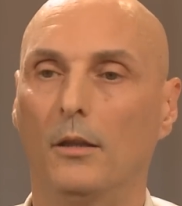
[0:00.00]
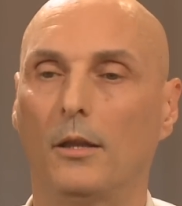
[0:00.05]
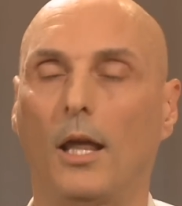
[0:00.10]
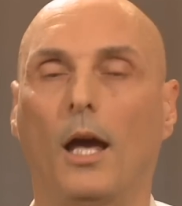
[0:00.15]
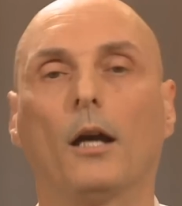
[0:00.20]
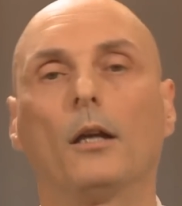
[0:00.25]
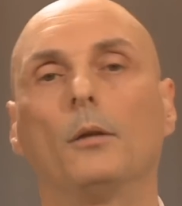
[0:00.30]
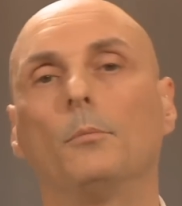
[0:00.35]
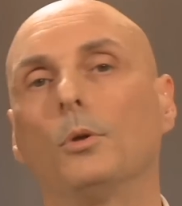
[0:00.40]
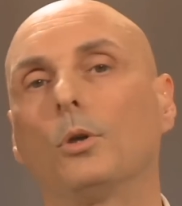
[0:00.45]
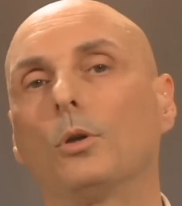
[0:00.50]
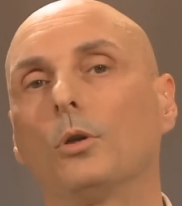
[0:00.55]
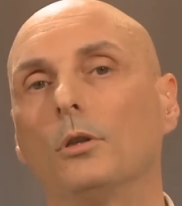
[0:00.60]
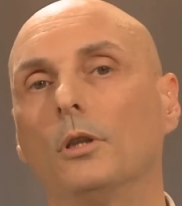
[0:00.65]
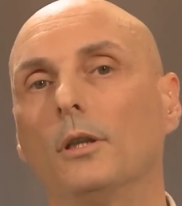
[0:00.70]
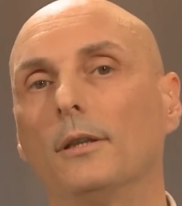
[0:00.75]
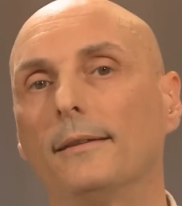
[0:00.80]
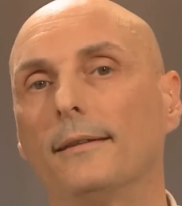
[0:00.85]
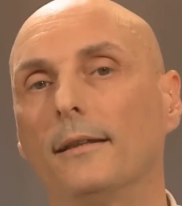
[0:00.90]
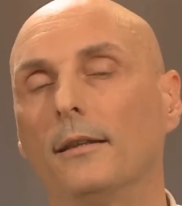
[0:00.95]
darin
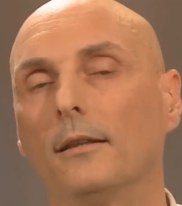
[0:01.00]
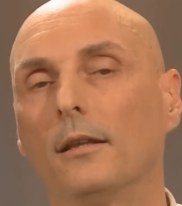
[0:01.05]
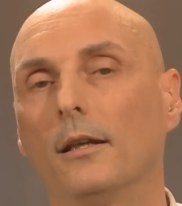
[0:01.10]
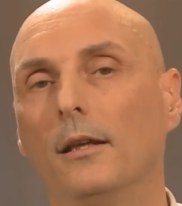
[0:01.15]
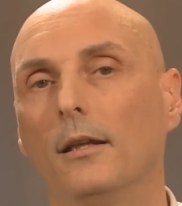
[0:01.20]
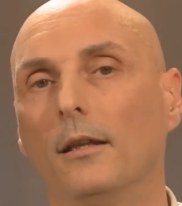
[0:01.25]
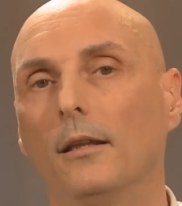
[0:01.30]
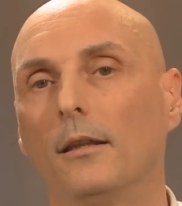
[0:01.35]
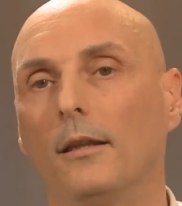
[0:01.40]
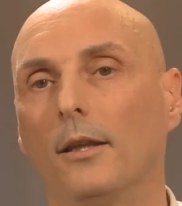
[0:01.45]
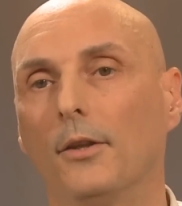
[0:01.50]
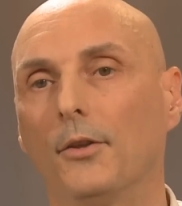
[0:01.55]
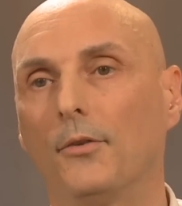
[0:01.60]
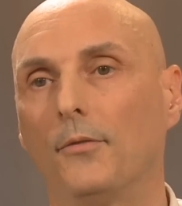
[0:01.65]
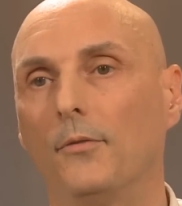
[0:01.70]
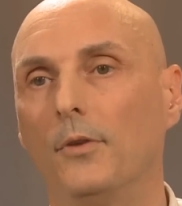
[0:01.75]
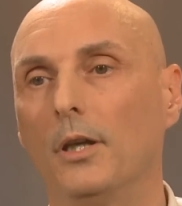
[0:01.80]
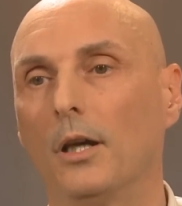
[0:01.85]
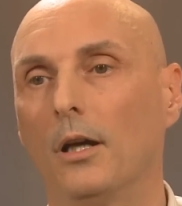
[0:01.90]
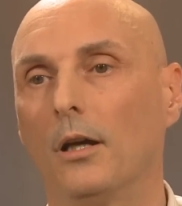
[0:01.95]
begründet sind,
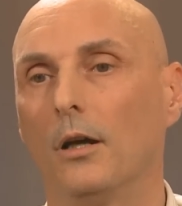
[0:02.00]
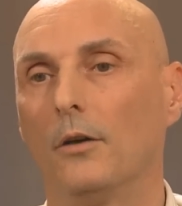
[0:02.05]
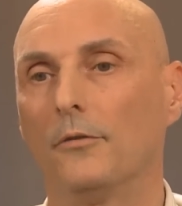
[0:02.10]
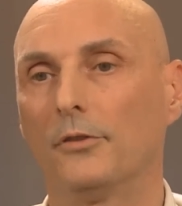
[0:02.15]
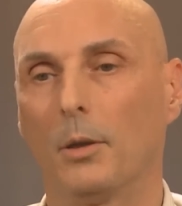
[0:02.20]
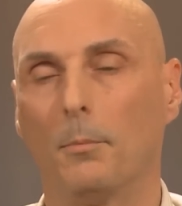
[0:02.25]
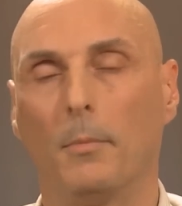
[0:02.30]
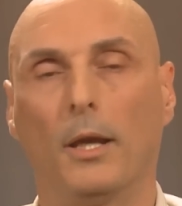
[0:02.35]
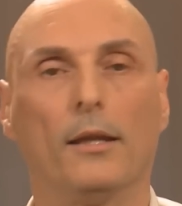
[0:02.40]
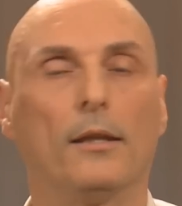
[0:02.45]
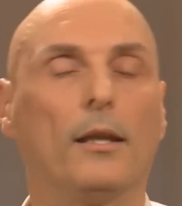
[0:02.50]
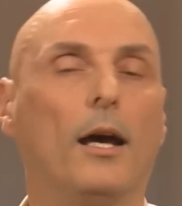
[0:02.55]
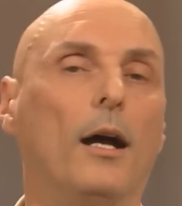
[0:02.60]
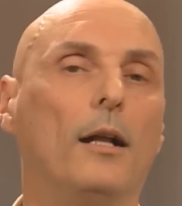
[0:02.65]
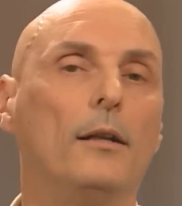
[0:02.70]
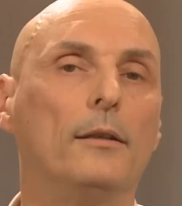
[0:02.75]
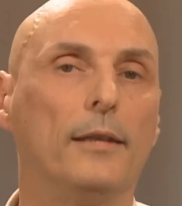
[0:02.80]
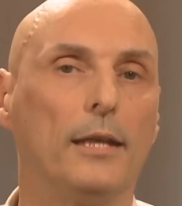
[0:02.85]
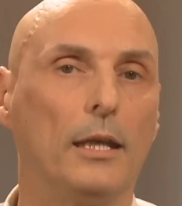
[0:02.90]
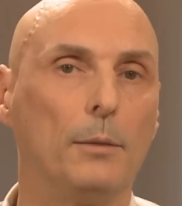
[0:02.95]
dass wir auf der
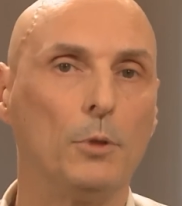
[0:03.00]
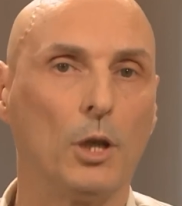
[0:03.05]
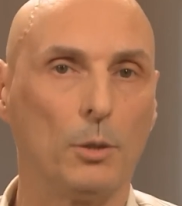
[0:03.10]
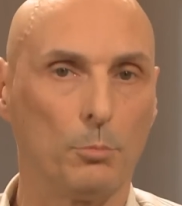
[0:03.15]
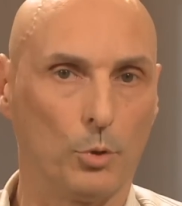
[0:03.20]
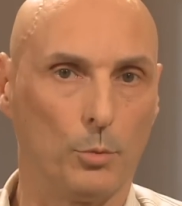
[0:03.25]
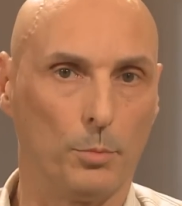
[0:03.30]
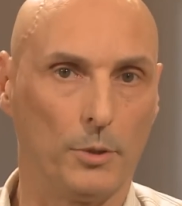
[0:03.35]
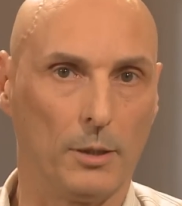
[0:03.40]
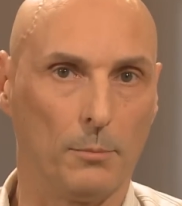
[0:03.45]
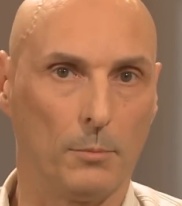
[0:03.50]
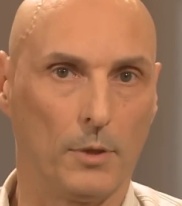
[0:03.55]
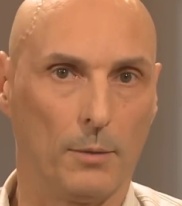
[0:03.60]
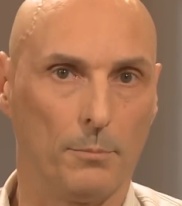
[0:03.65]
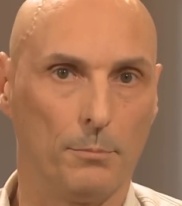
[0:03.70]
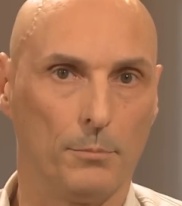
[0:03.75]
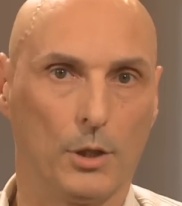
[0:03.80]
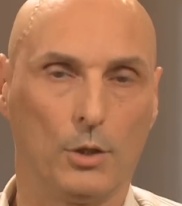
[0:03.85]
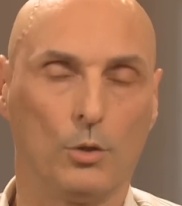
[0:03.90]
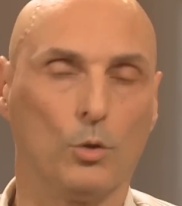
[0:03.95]
mentalen Ebene ein Problem
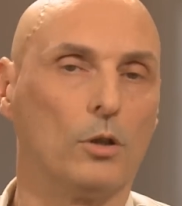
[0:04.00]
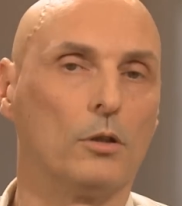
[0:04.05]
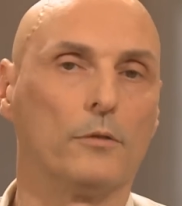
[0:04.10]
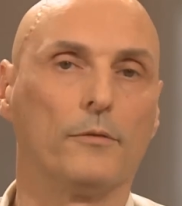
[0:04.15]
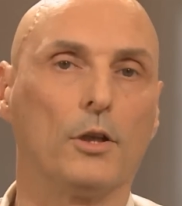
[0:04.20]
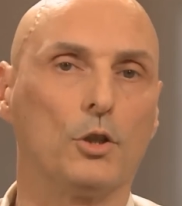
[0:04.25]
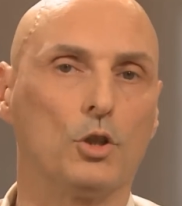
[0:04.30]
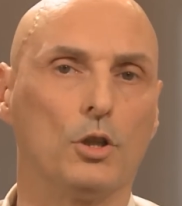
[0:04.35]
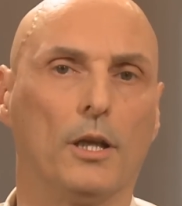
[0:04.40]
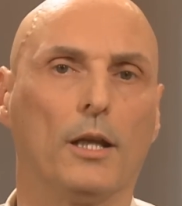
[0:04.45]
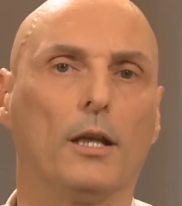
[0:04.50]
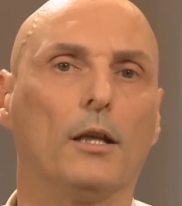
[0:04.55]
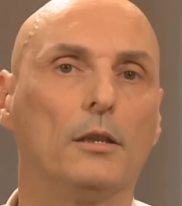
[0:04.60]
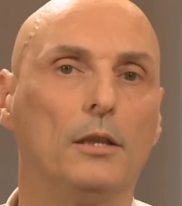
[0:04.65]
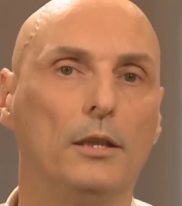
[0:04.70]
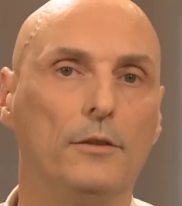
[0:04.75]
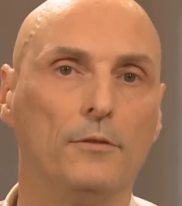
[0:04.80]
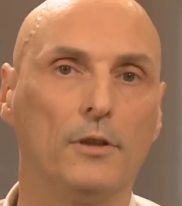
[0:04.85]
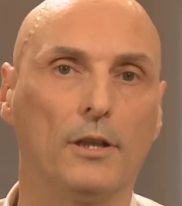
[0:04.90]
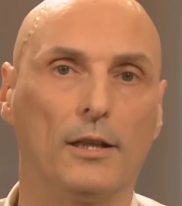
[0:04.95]
haben mit irgendwelchen
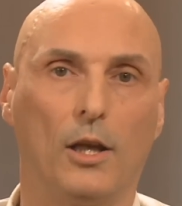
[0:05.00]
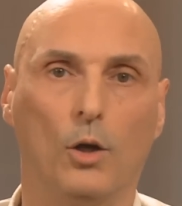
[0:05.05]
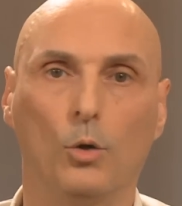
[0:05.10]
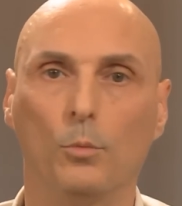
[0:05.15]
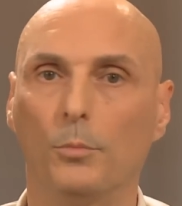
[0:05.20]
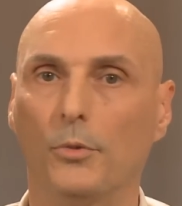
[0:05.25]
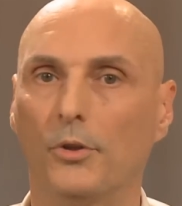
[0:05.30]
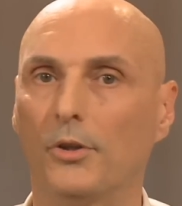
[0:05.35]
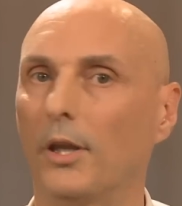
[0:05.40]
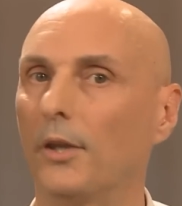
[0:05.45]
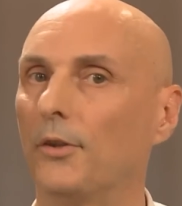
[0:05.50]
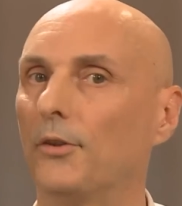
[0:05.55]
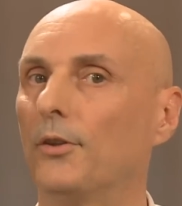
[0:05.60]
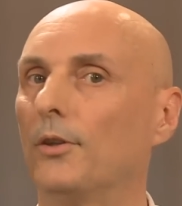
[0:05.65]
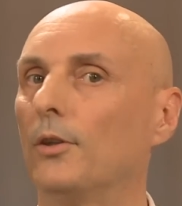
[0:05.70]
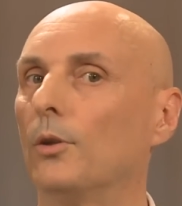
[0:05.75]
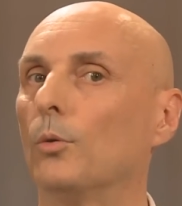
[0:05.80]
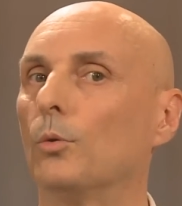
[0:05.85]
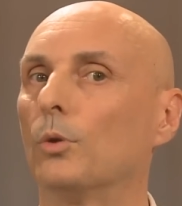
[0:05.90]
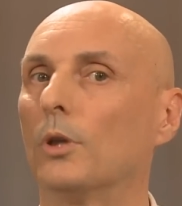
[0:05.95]
negativen
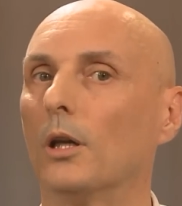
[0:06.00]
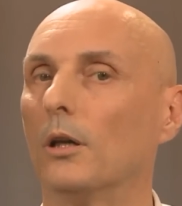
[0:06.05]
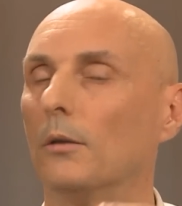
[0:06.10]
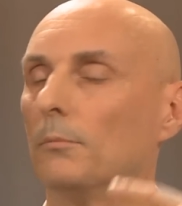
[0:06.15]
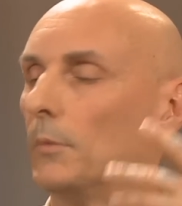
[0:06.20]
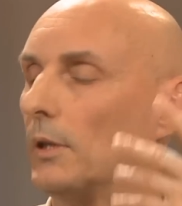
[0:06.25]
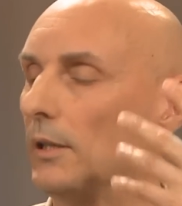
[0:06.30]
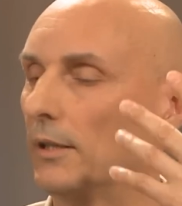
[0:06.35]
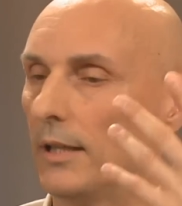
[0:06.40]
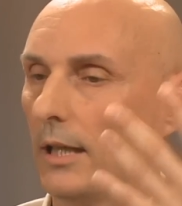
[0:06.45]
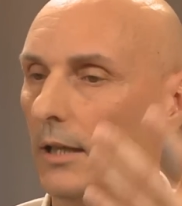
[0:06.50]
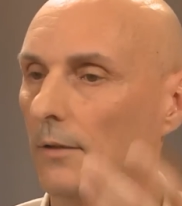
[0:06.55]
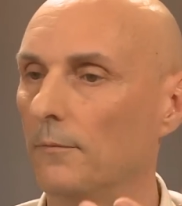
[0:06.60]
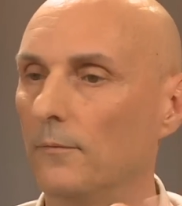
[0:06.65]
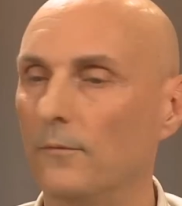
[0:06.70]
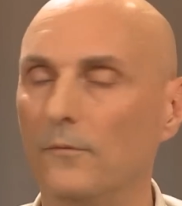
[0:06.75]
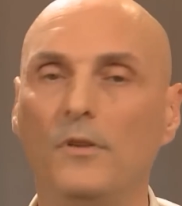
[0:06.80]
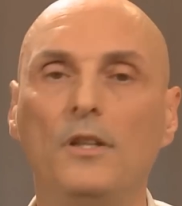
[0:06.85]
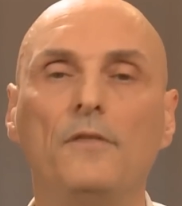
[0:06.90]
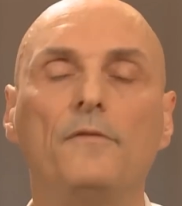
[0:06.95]
Glaubenssätzen oder mit
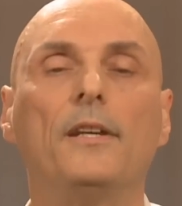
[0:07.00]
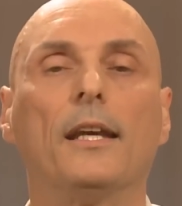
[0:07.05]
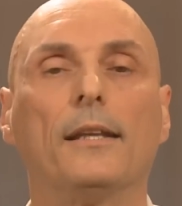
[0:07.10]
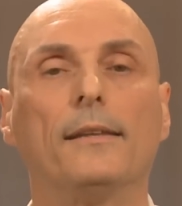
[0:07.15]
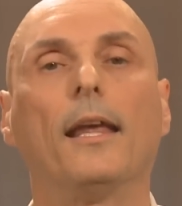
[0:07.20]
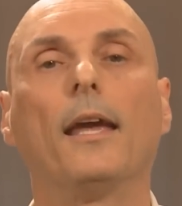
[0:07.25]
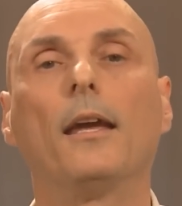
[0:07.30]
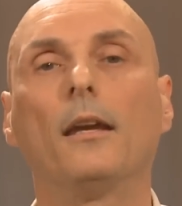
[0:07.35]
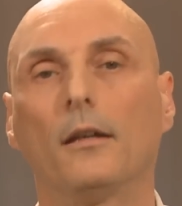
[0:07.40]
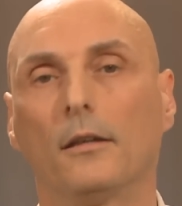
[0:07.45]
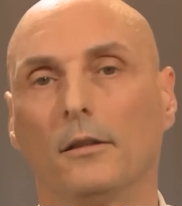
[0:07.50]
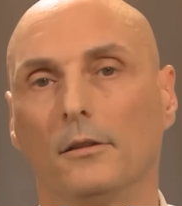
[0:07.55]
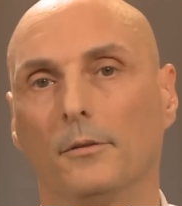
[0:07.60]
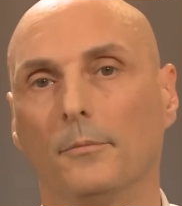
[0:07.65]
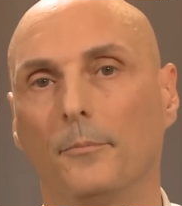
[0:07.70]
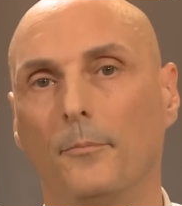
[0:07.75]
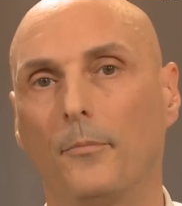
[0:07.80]
dem, wie wir denken.